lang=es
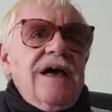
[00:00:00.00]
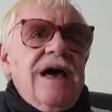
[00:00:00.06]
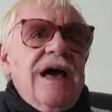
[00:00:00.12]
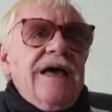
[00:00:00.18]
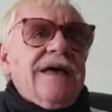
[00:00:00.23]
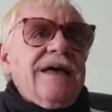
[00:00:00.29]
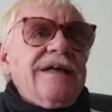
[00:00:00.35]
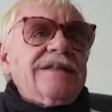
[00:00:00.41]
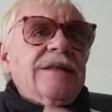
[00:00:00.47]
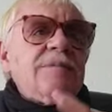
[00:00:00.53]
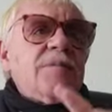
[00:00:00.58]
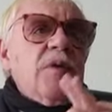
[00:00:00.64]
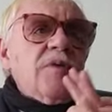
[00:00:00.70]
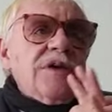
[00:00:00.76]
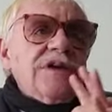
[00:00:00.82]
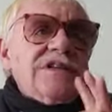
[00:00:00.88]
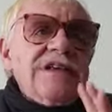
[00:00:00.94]
hay gente
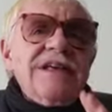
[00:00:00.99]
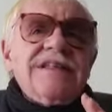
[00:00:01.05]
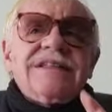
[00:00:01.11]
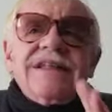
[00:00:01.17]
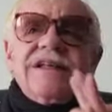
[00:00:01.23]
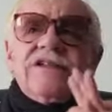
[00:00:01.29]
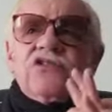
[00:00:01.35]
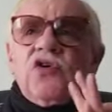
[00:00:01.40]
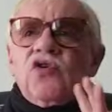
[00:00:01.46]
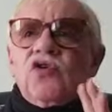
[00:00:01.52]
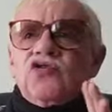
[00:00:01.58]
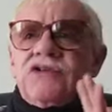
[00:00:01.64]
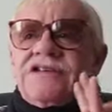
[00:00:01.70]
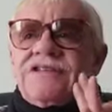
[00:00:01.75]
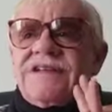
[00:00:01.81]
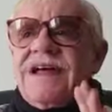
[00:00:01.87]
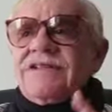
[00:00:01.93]
pobrecita de todos
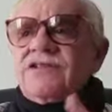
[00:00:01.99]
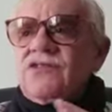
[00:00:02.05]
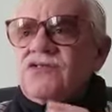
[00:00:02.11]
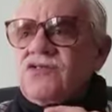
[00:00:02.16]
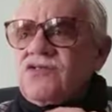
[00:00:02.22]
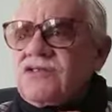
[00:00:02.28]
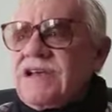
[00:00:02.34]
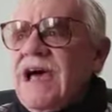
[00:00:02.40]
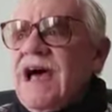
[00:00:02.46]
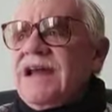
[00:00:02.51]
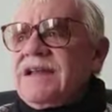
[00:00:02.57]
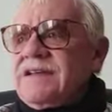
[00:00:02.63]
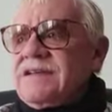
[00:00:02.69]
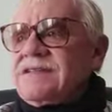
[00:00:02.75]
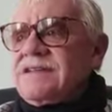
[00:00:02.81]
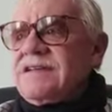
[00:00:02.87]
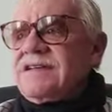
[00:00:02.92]
los estratos
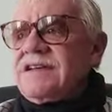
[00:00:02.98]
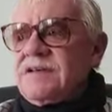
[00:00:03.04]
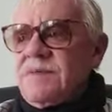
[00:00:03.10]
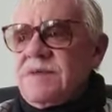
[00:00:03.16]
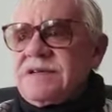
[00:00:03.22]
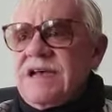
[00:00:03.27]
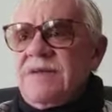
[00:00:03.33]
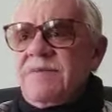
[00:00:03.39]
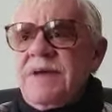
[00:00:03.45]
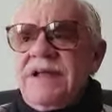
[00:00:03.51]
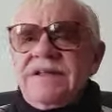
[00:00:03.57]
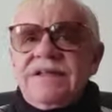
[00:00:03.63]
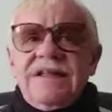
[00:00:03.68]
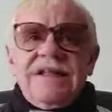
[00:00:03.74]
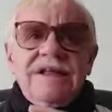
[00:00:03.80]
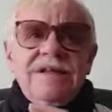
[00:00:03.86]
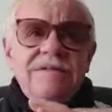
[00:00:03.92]
sociales,
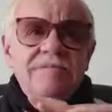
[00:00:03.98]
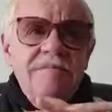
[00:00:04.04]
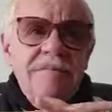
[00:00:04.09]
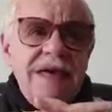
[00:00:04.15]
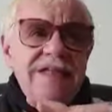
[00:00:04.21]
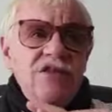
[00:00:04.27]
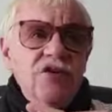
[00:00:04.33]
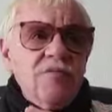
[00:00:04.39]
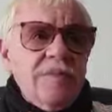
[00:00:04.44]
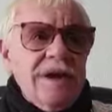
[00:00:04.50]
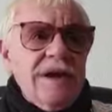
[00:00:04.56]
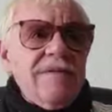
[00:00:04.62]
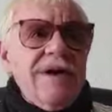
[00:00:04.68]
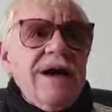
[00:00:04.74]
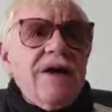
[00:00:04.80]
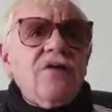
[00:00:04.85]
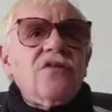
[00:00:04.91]
especialmente del medio para
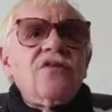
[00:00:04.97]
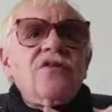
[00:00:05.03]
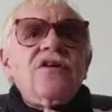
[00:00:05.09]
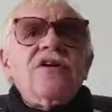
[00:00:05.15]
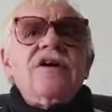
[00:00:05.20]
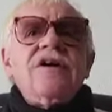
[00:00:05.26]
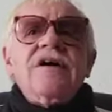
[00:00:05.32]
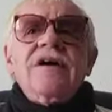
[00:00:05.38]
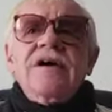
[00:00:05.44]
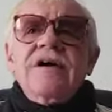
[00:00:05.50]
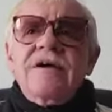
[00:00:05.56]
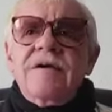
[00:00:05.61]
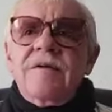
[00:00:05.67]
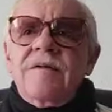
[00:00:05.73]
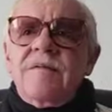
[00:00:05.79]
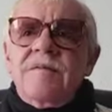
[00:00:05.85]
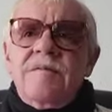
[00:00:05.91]
abajo,
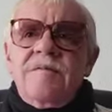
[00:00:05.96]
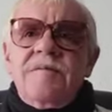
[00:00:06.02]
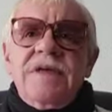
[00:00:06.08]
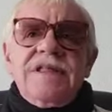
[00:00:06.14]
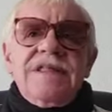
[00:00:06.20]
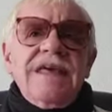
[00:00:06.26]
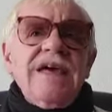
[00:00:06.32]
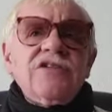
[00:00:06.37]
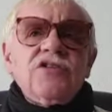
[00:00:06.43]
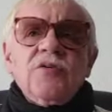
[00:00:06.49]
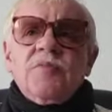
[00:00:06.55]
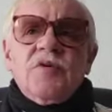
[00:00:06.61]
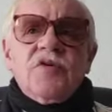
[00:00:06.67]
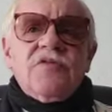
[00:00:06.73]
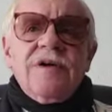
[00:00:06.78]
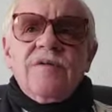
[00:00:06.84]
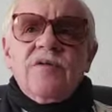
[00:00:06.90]
pidiendo
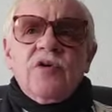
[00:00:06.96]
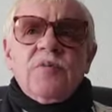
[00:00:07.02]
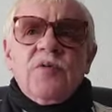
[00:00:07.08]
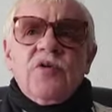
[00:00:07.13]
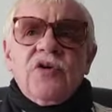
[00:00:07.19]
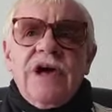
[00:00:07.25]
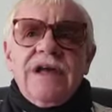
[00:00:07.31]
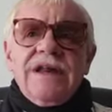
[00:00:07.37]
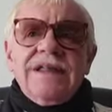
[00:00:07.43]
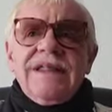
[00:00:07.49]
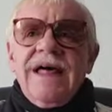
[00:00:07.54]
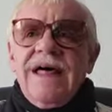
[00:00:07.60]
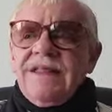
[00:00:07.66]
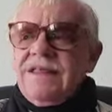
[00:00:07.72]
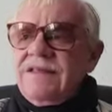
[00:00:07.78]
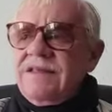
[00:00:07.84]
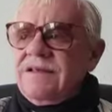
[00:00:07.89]
por favor, por
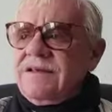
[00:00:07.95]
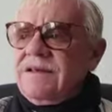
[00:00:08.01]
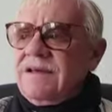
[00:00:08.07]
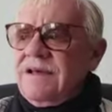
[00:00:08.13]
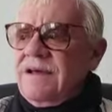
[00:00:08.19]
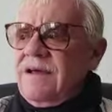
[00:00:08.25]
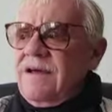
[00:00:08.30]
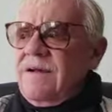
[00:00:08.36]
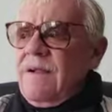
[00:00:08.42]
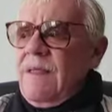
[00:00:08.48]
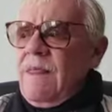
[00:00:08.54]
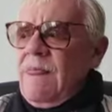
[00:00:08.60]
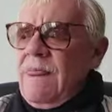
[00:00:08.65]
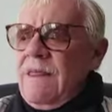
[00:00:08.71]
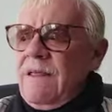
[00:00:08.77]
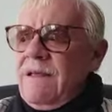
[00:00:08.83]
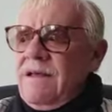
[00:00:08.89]
caridad,
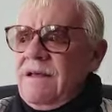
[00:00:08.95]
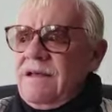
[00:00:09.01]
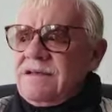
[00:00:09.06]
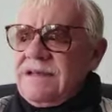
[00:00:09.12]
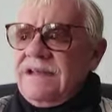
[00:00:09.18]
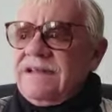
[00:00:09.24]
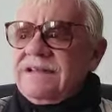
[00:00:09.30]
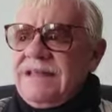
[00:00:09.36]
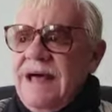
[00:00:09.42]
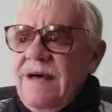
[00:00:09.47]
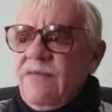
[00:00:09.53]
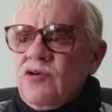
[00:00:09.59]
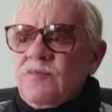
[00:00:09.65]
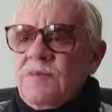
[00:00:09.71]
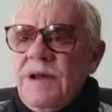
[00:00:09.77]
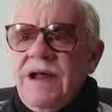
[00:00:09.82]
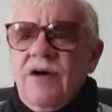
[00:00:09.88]

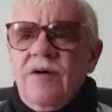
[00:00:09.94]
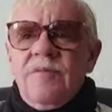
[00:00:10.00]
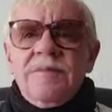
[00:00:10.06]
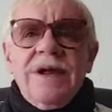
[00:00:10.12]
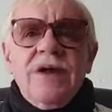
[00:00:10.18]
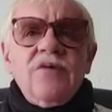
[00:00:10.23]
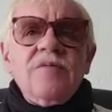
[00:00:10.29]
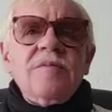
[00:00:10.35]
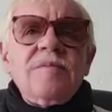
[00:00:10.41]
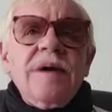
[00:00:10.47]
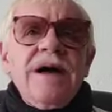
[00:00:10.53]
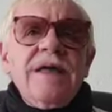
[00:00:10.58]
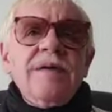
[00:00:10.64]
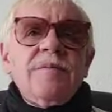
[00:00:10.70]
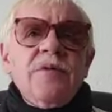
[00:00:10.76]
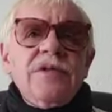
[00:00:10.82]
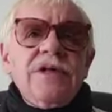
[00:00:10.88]
centavos para comprar un pan
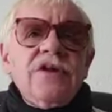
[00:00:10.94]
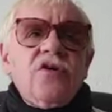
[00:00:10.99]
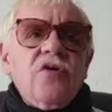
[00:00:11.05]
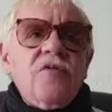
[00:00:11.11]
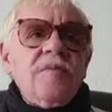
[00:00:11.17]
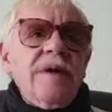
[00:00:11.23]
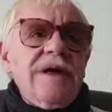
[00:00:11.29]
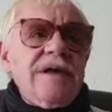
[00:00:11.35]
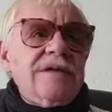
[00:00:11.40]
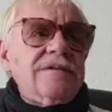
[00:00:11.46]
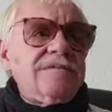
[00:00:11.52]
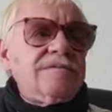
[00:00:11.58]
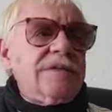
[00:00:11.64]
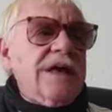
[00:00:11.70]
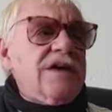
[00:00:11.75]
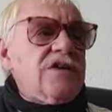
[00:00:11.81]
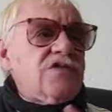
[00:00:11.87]
y poder comer,
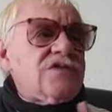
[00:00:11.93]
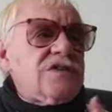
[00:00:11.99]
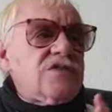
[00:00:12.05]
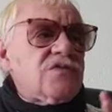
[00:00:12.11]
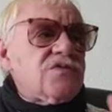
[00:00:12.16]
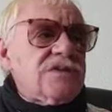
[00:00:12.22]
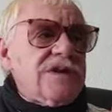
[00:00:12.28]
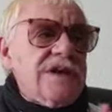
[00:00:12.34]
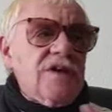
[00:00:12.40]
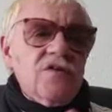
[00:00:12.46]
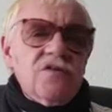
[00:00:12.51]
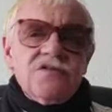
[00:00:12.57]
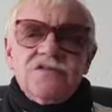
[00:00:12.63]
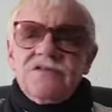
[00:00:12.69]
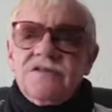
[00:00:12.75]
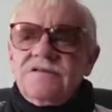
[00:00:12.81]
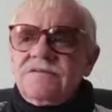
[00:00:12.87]
ellos y sus
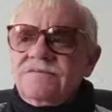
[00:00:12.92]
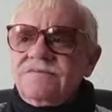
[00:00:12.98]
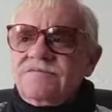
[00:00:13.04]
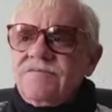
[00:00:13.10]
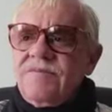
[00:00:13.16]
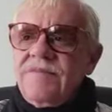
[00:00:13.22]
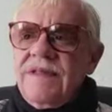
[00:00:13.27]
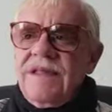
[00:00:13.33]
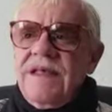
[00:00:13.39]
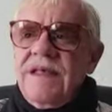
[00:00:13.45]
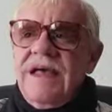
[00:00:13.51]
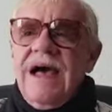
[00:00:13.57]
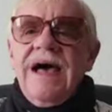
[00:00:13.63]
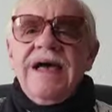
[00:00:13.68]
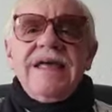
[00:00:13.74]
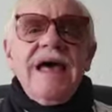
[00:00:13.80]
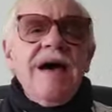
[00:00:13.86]
hijos.
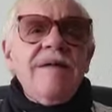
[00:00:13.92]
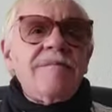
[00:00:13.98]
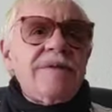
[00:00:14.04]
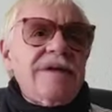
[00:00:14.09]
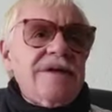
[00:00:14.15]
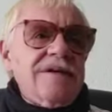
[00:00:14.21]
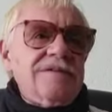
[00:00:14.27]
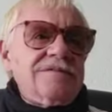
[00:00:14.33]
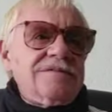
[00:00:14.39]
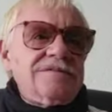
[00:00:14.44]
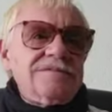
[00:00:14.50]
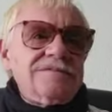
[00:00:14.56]
Hay hambre.